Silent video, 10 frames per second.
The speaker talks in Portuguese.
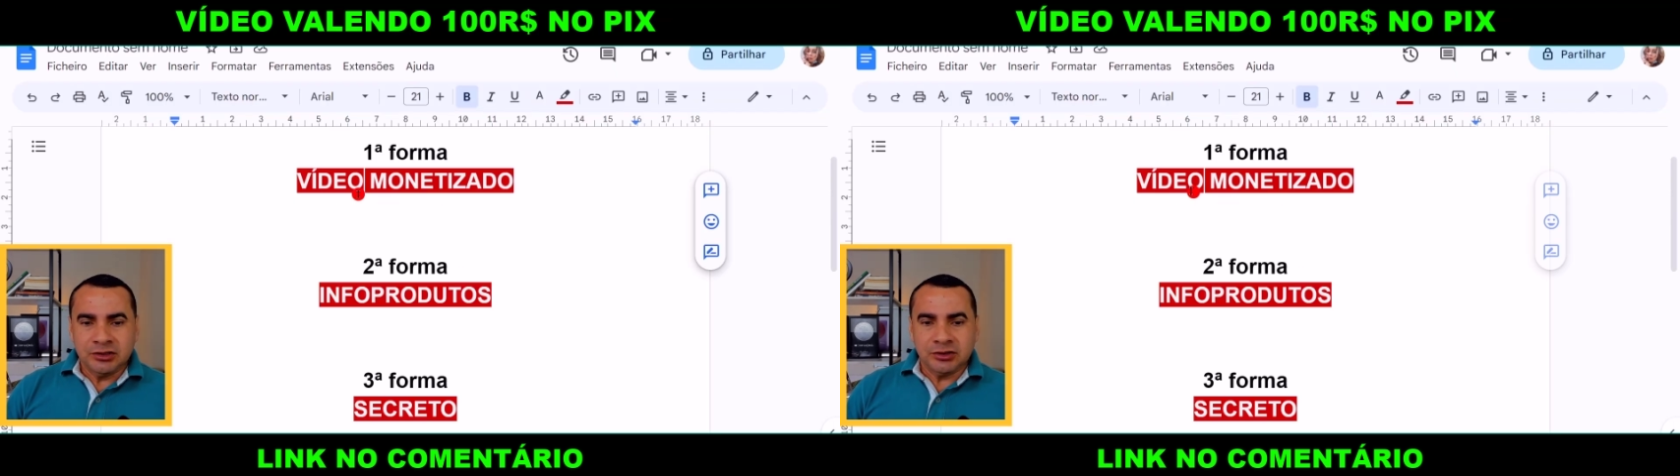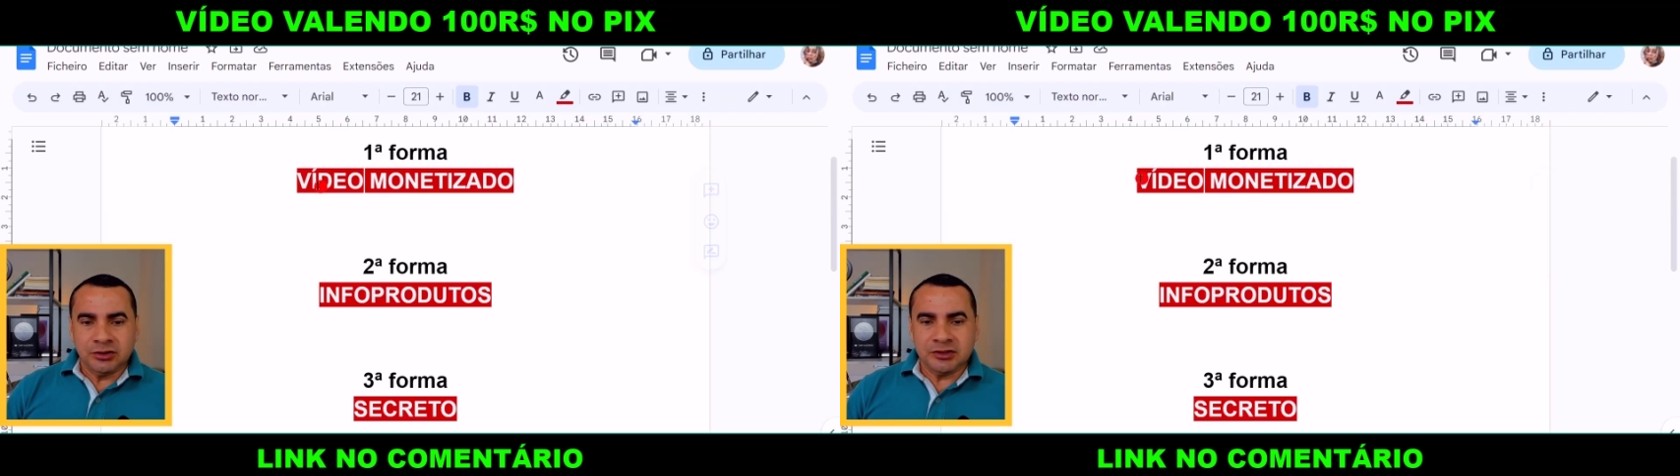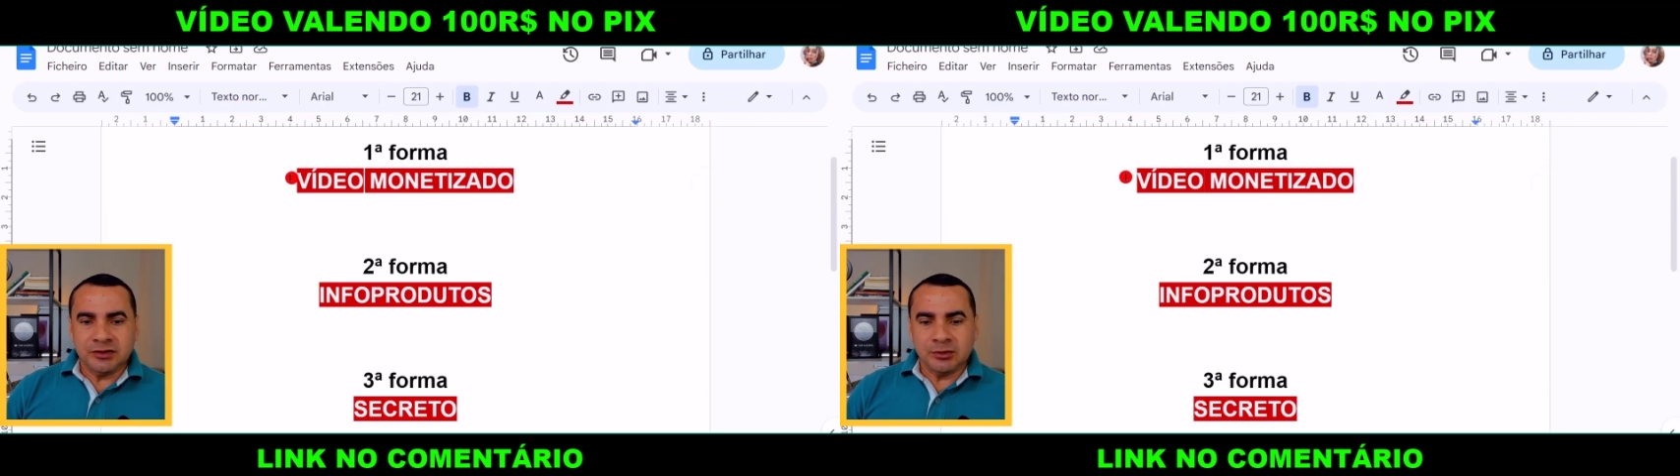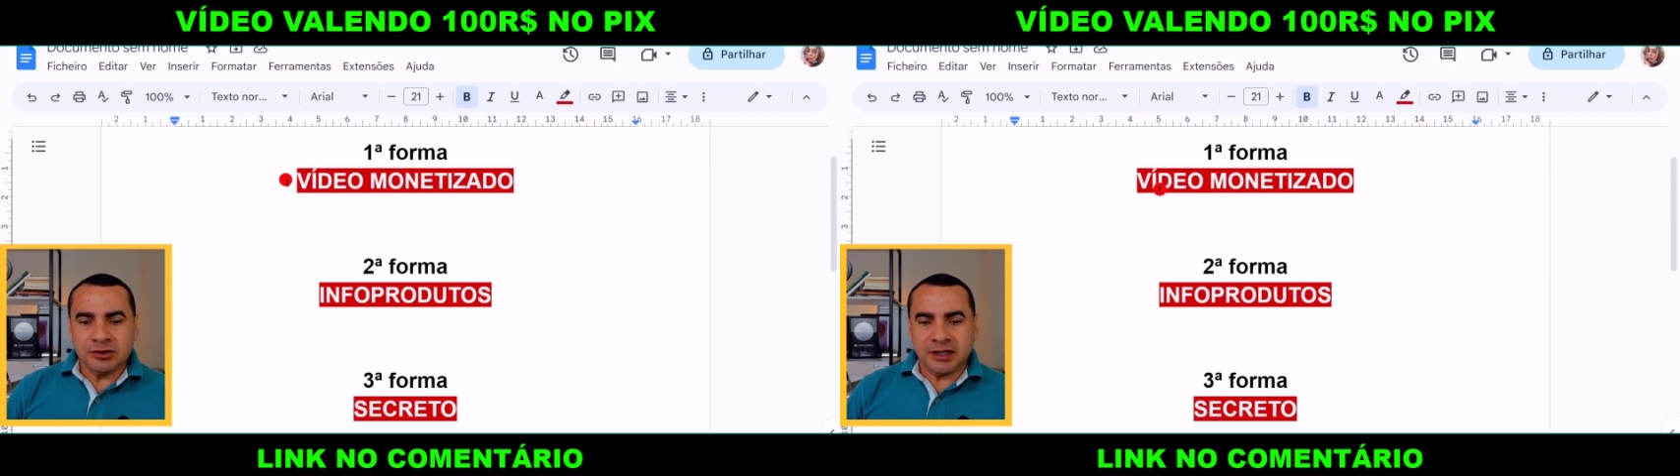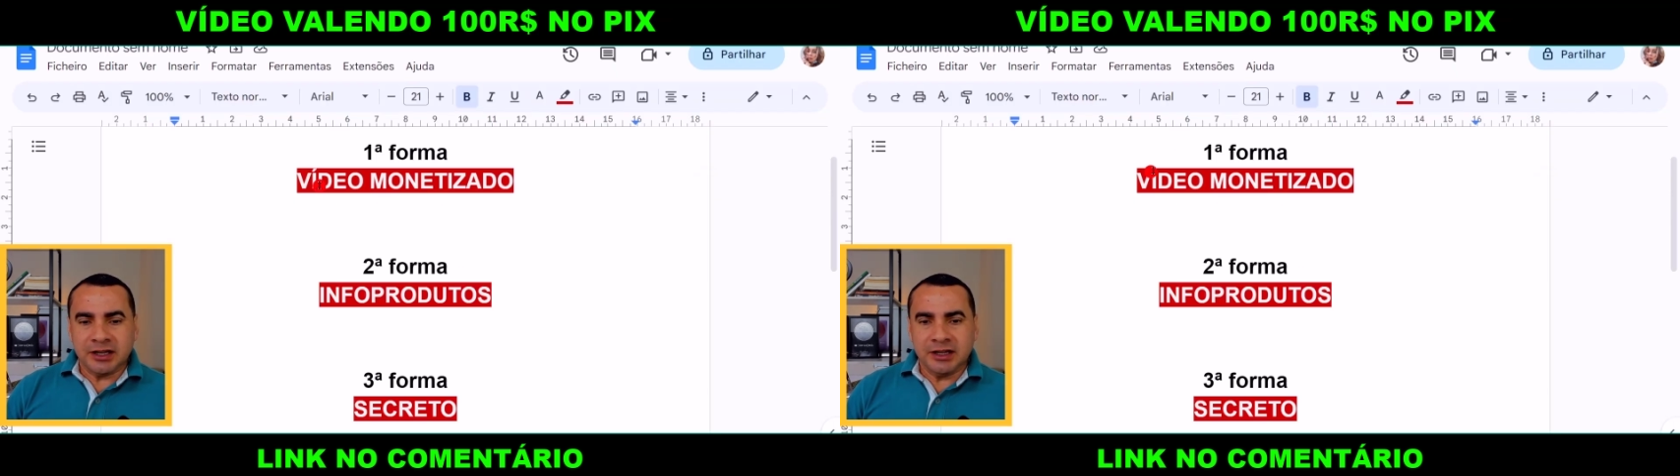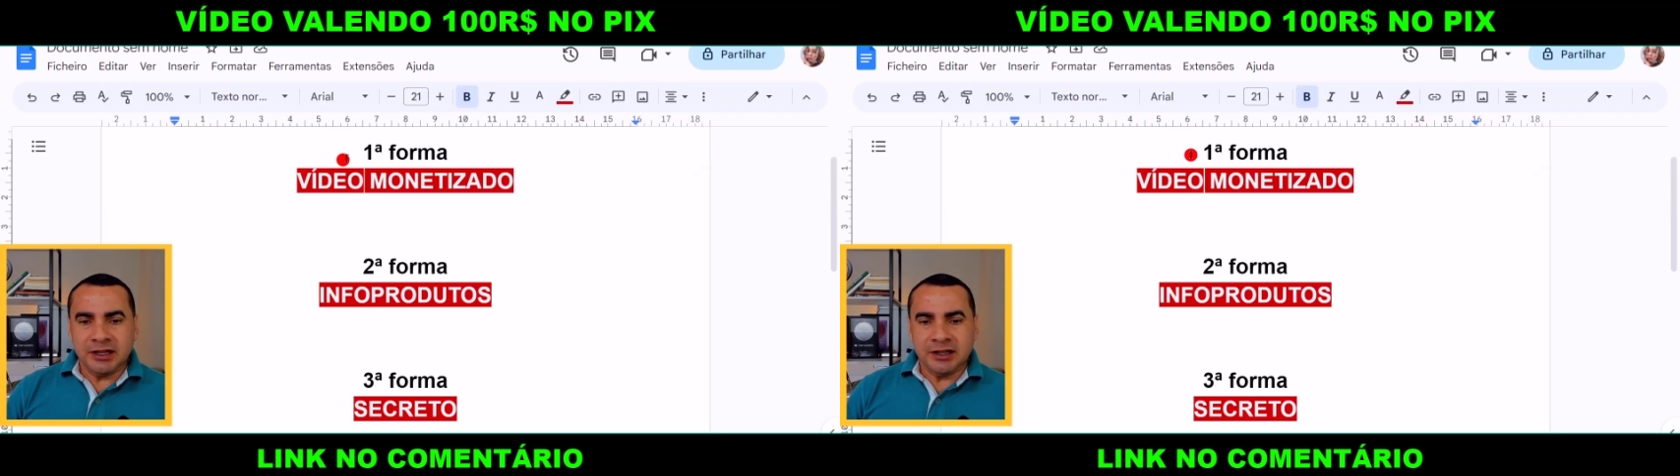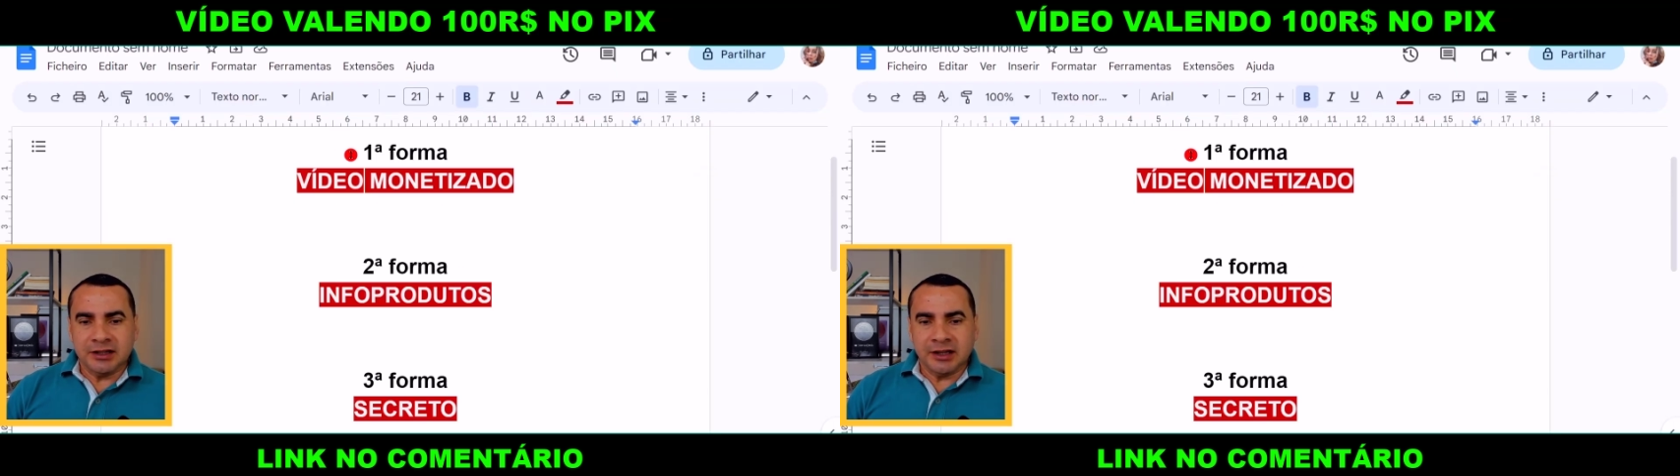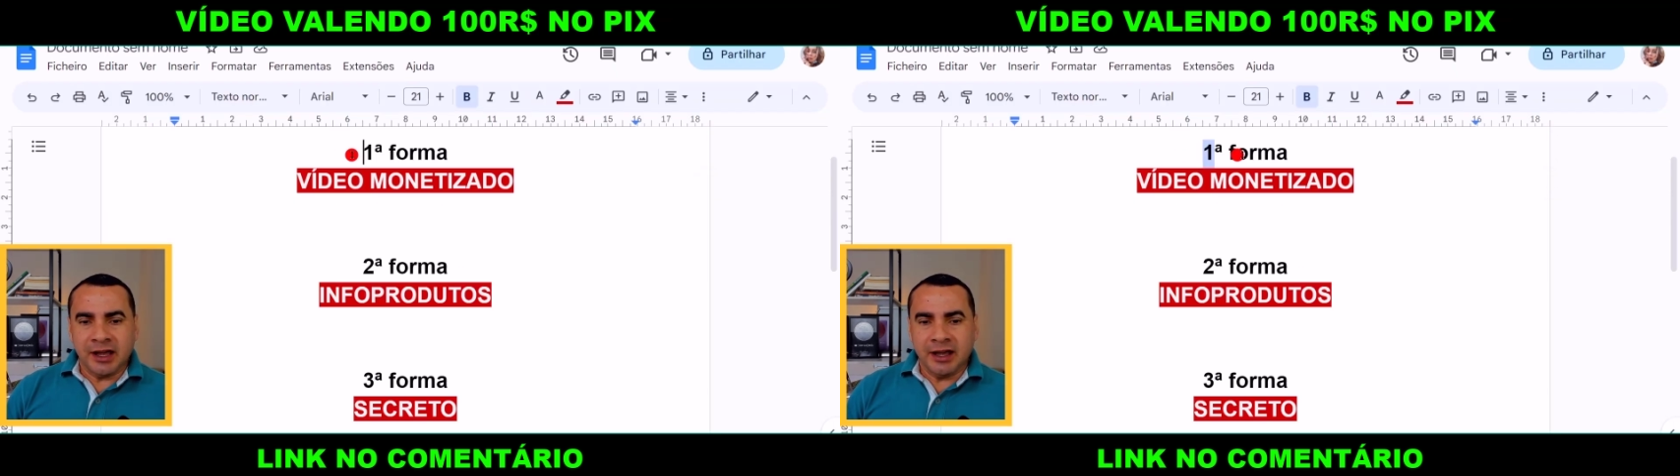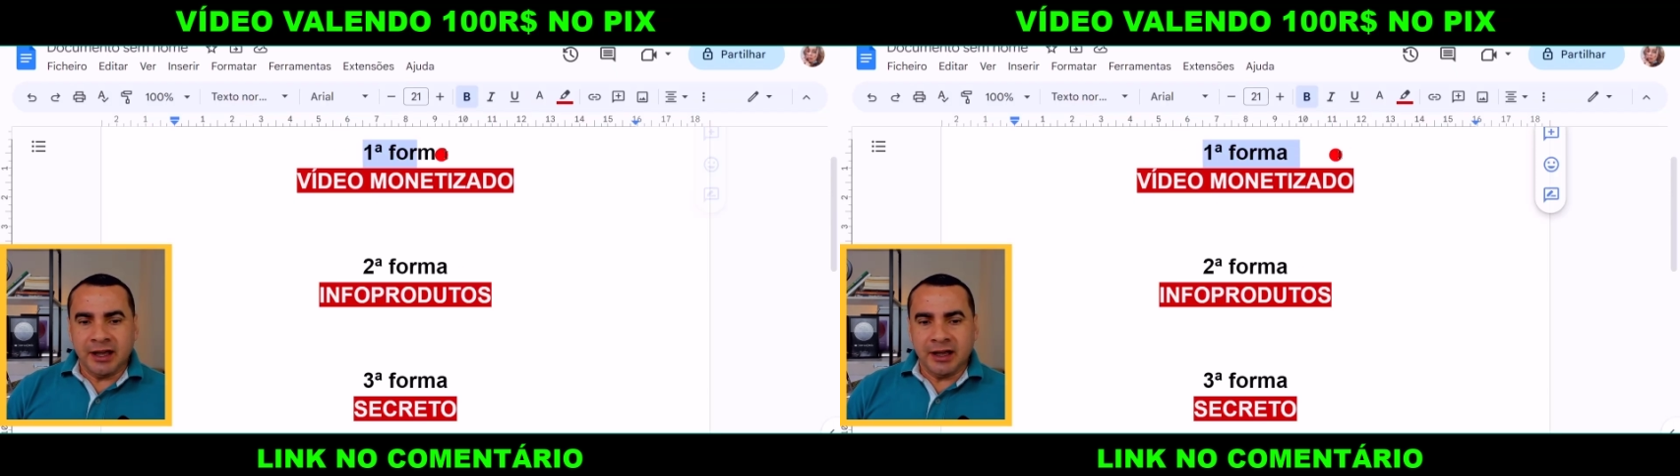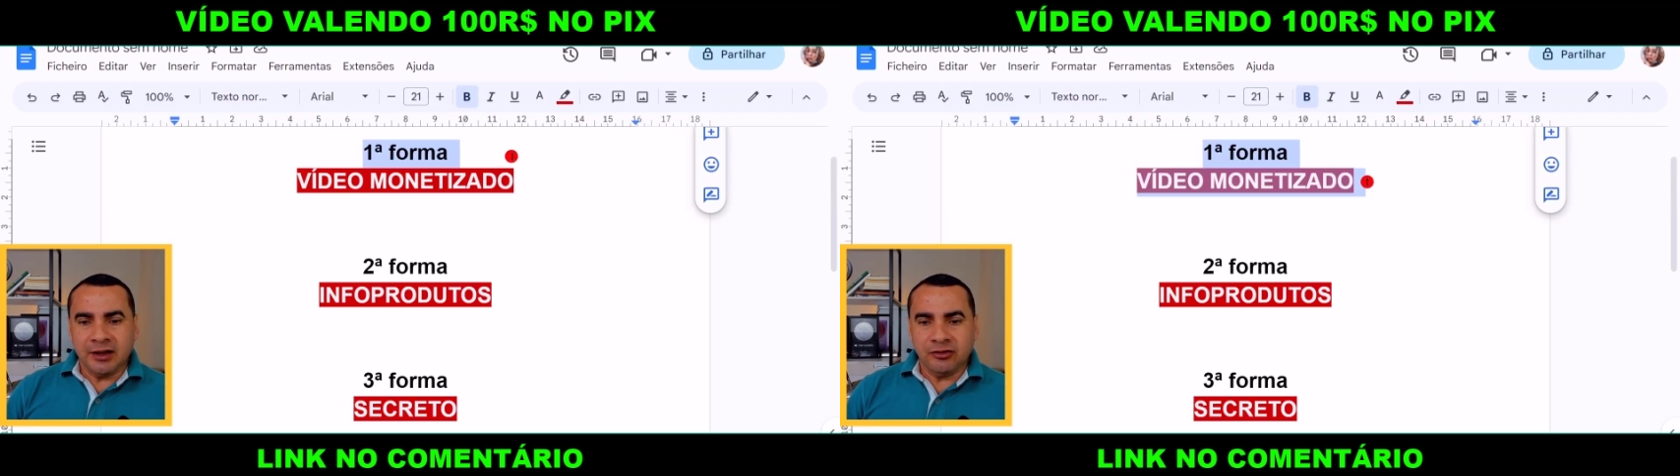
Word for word: nós vimos aqui é,